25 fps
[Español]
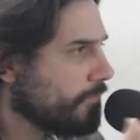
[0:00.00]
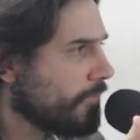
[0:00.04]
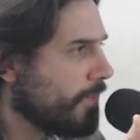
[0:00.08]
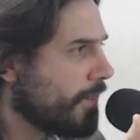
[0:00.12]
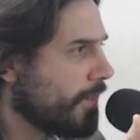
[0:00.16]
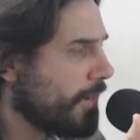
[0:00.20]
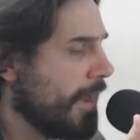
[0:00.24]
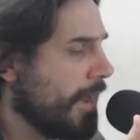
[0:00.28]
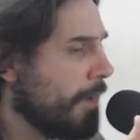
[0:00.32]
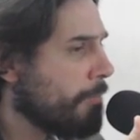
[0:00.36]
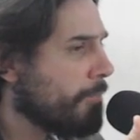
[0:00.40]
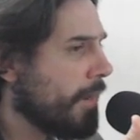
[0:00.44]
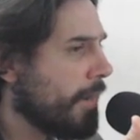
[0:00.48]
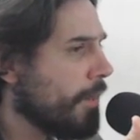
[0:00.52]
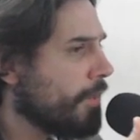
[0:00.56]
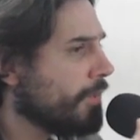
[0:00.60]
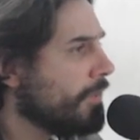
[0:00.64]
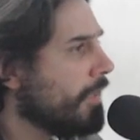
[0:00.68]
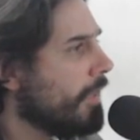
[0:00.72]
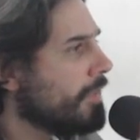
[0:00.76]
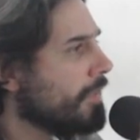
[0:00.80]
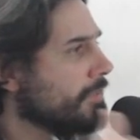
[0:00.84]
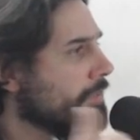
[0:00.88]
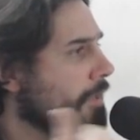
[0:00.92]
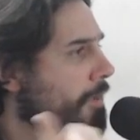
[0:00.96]
Las
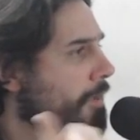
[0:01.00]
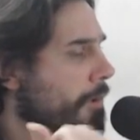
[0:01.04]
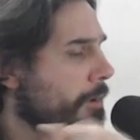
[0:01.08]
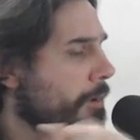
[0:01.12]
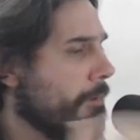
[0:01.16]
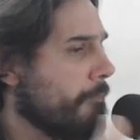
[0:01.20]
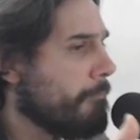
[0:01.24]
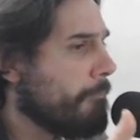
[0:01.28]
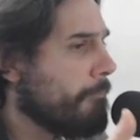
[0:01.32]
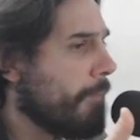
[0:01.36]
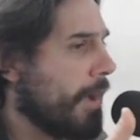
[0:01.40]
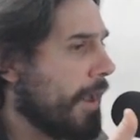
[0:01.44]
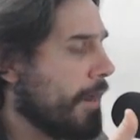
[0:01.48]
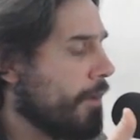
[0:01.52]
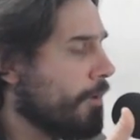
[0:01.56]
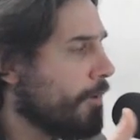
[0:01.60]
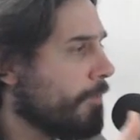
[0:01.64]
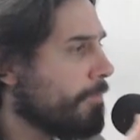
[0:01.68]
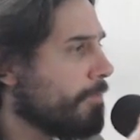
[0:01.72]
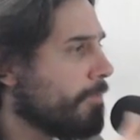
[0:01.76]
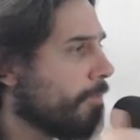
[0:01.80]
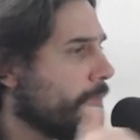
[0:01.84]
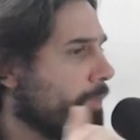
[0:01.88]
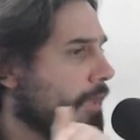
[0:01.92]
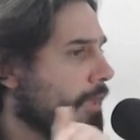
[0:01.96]
Pelotas,
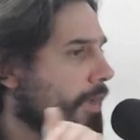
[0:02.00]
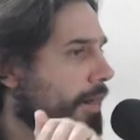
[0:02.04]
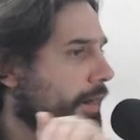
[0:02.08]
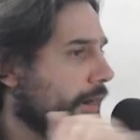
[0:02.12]
Malón,